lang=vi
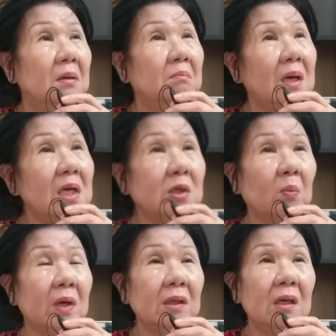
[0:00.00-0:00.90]
mấy
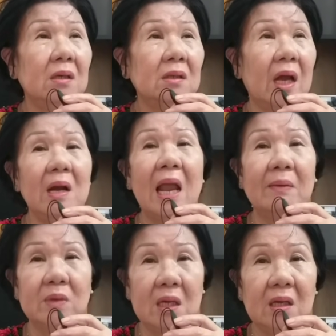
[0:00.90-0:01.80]
chục cái tượng để
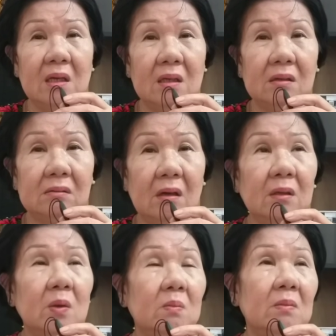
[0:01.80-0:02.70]
làm gì
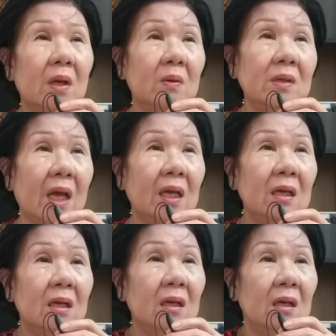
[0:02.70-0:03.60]
đó, tôi không hiểu như vậy.
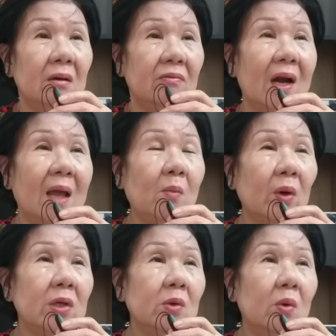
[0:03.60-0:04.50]
Vả lại
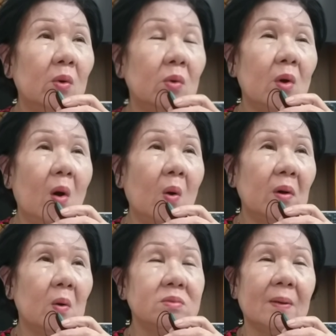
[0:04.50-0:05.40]
một cái chùa của
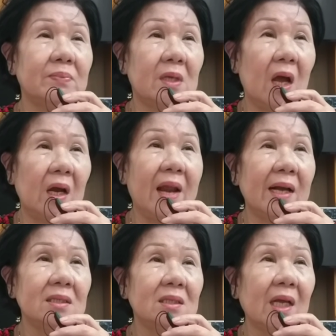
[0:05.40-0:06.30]
cô đó cũng sập sệ,
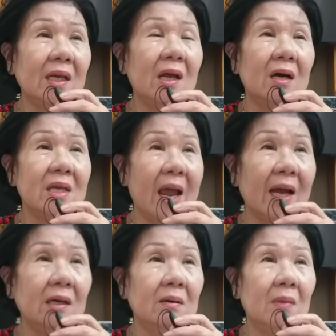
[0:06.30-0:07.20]
đang xây dở
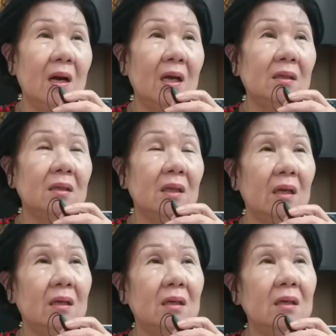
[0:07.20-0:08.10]
dang nữa, mà Lê Thanh
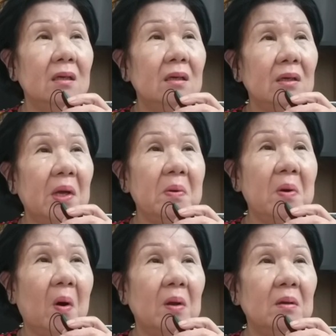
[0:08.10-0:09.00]
Thiện đó kêu
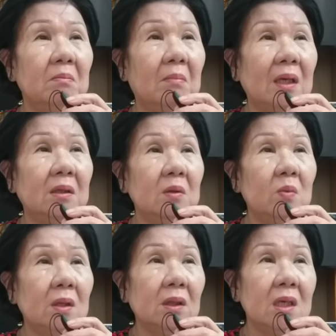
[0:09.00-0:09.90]
gọi mạnh
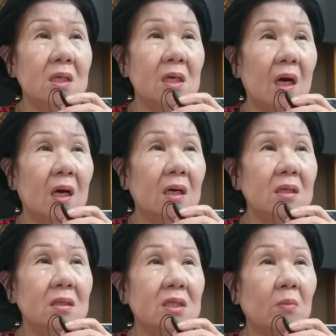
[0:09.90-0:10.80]
thường quân từ
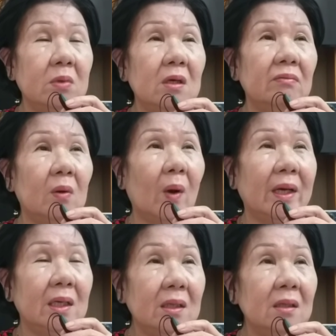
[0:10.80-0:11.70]
ở trong nước và
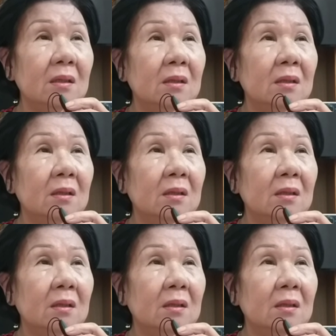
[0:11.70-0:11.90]
ngoài nước